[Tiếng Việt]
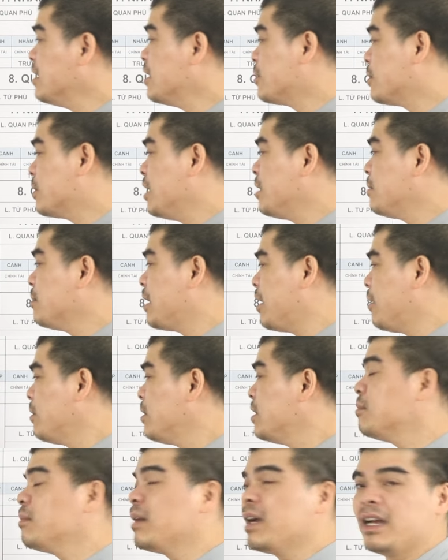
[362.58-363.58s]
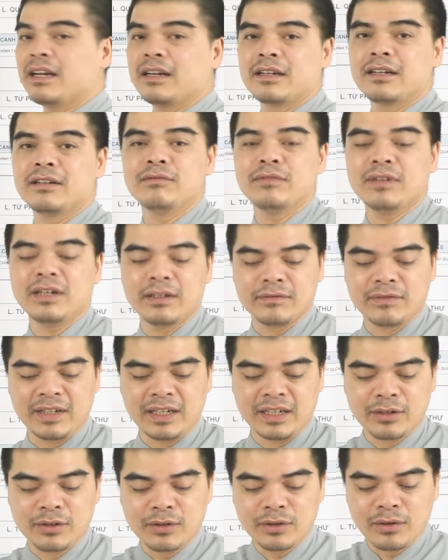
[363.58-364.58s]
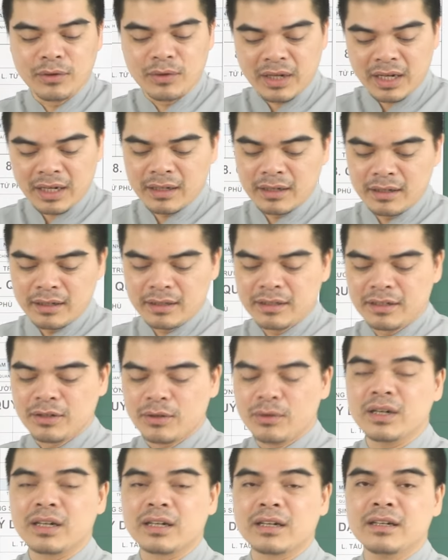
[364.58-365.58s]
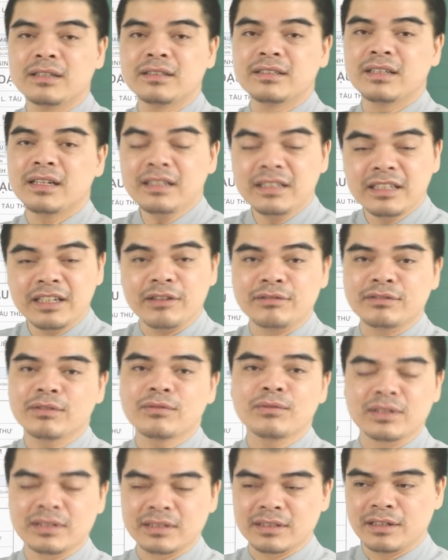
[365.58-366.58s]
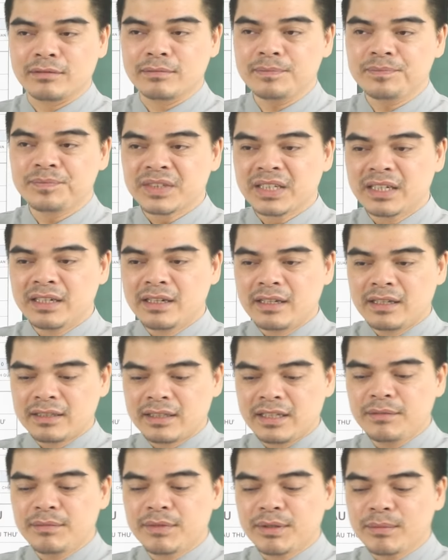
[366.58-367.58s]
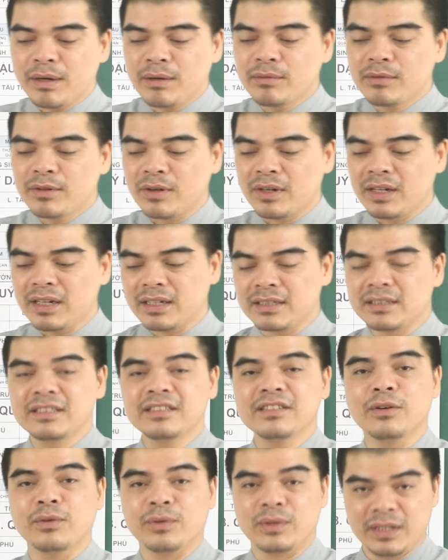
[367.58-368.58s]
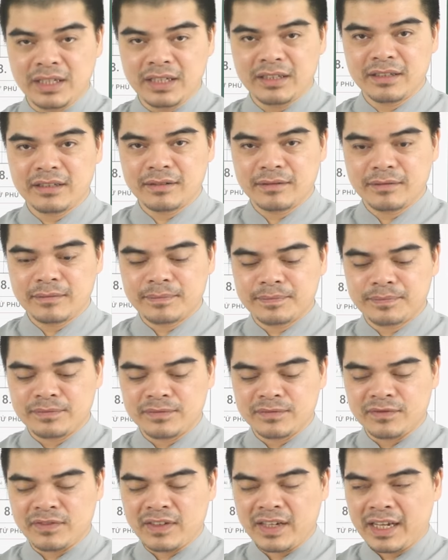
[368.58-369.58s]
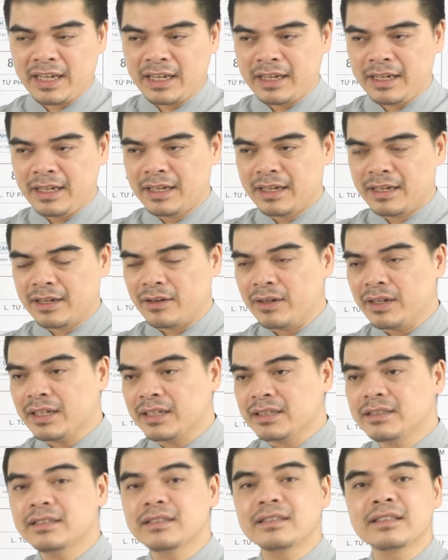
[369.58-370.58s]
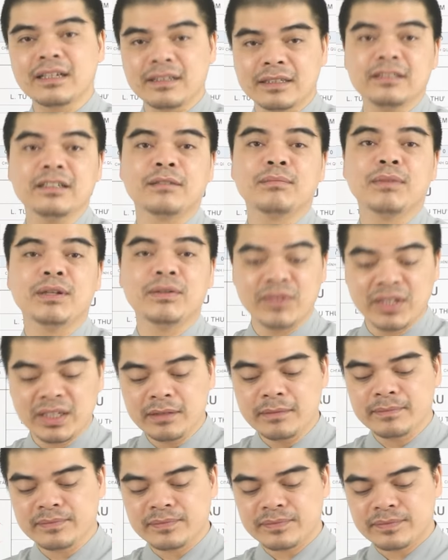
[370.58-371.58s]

người tuổi Đinh Mão nữ mạng cũng cần phải cố gắng hơn, nỗ lực hơn rất nhiều trong cuộc sống thì mới mong có được cái sự ổn định và có được cái sự tăng trưởng bền vững.